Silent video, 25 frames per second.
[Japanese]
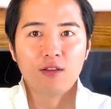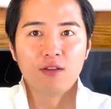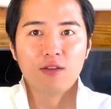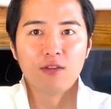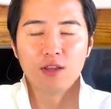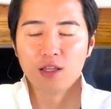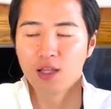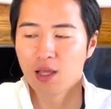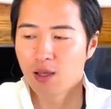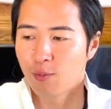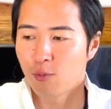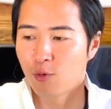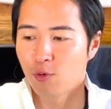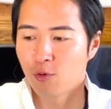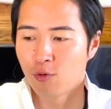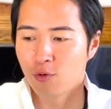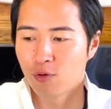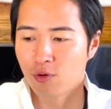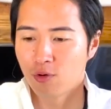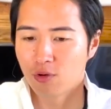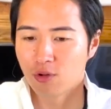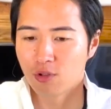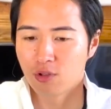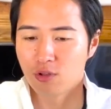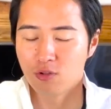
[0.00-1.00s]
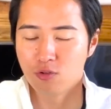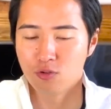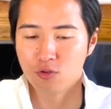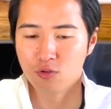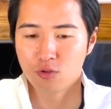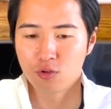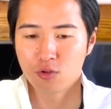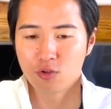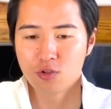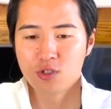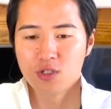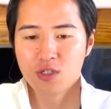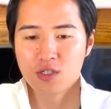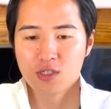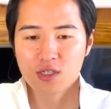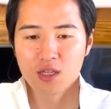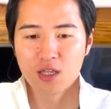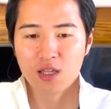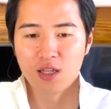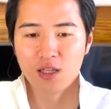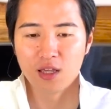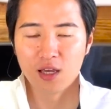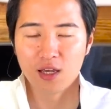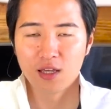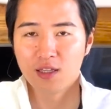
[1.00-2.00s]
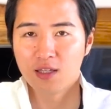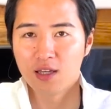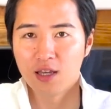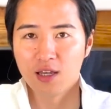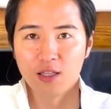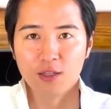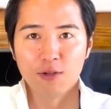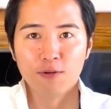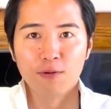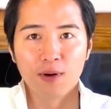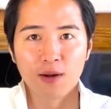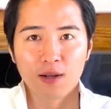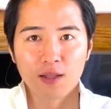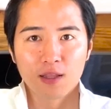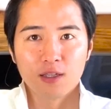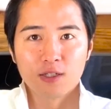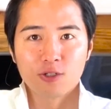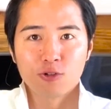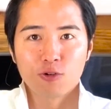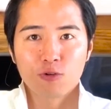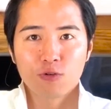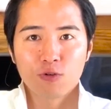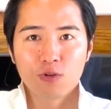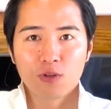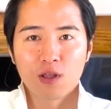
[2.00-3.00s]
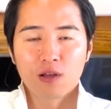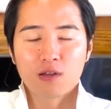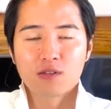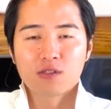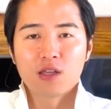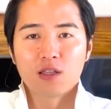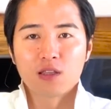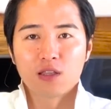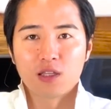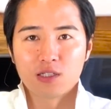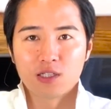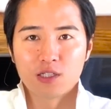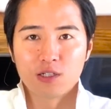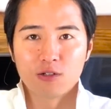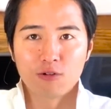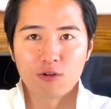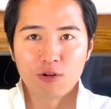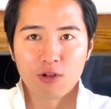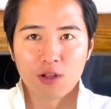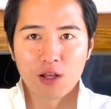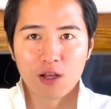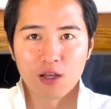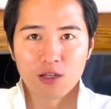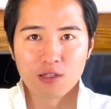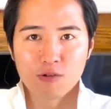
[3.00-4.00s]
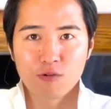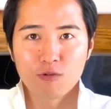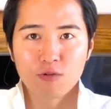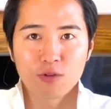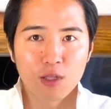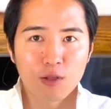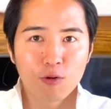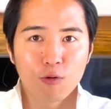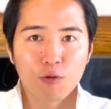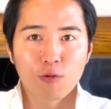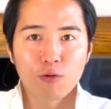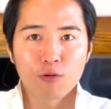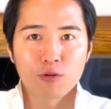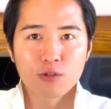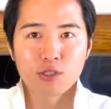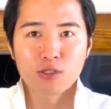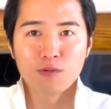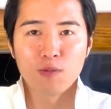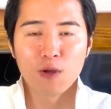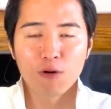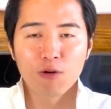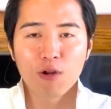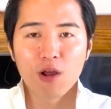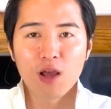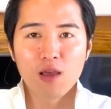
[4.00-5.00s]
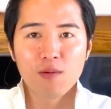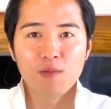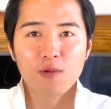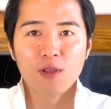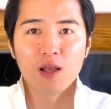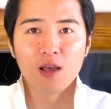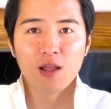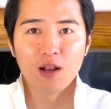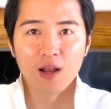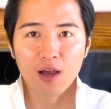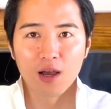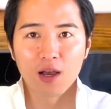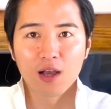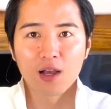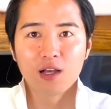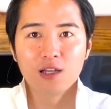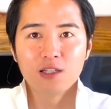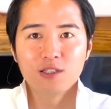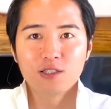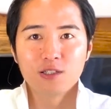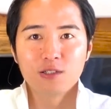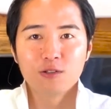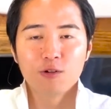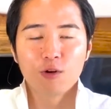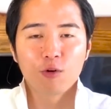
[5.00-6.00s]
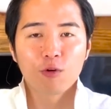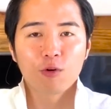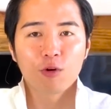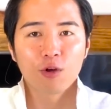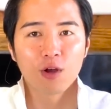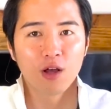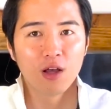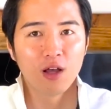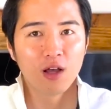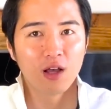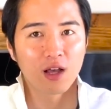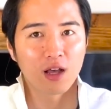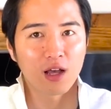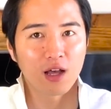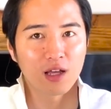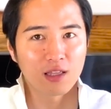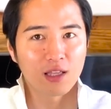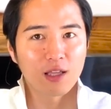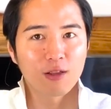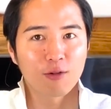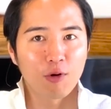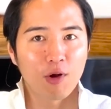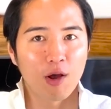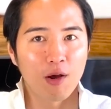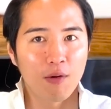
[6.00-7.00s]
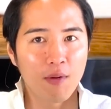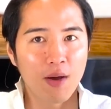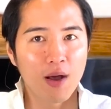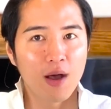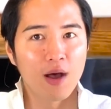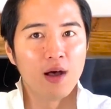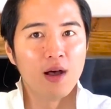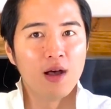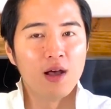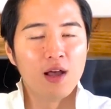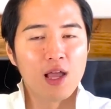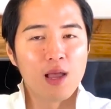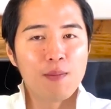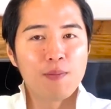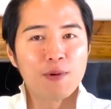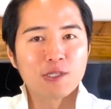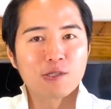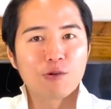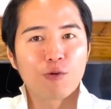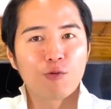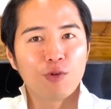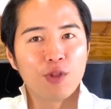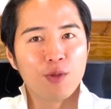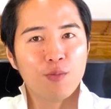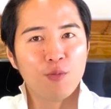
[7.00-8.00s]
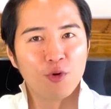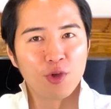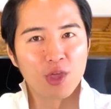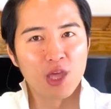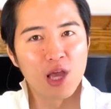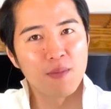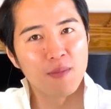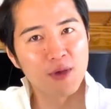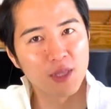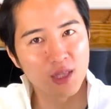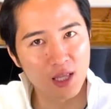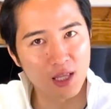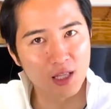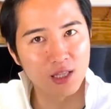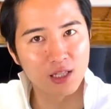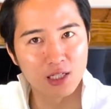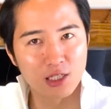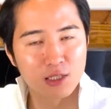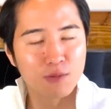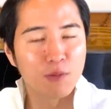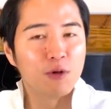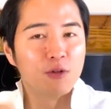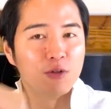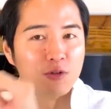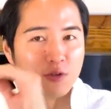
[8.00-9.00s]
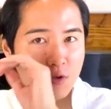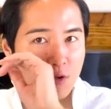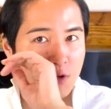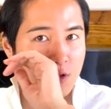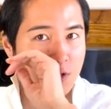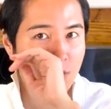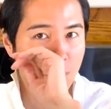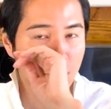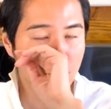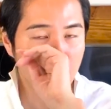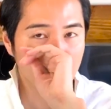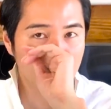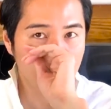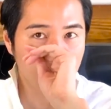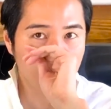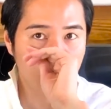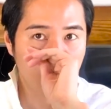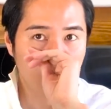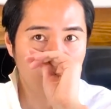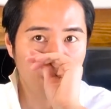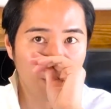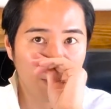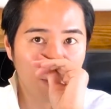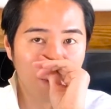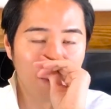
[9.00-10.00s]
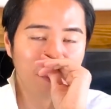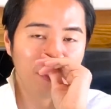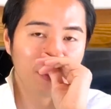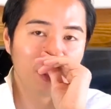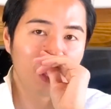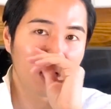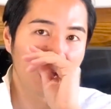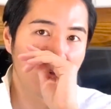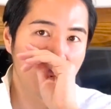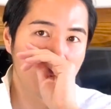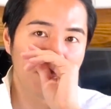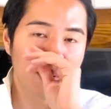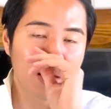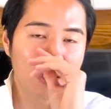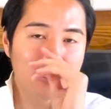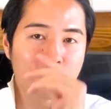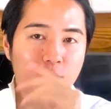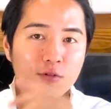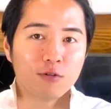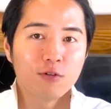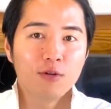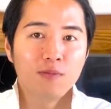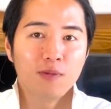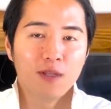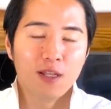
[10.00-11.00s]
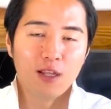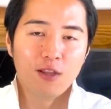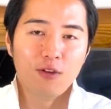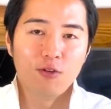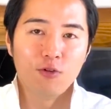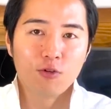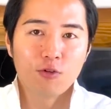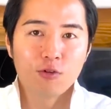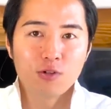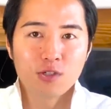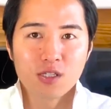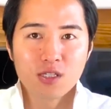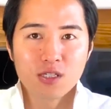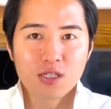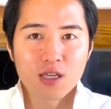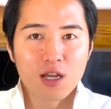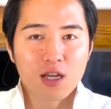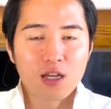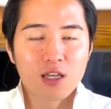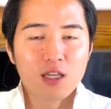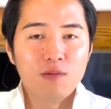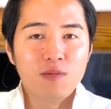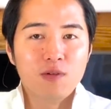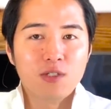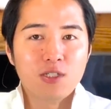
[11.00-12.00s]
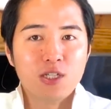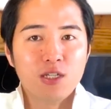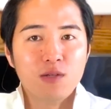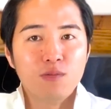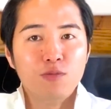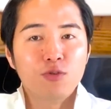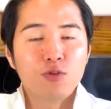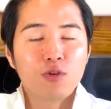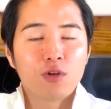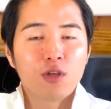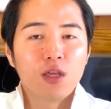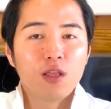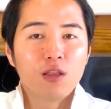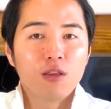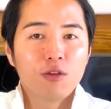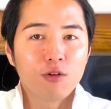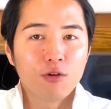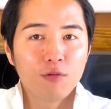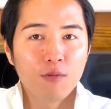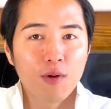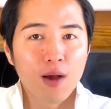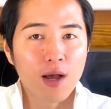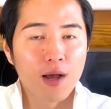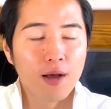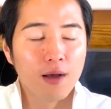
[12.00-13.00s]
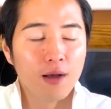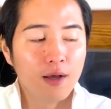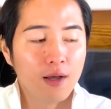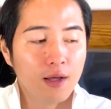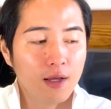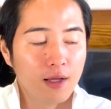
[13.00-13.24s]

もう入居審査でやいやい言われて書類たくさん出してくれ、なんかそんなところ進めるかいみたいな感じの方とかは、やっぱそこでもうやめていってしまうんですよね、その物件を。だからそういう意味で入居審査が厳しい物件っていうのは、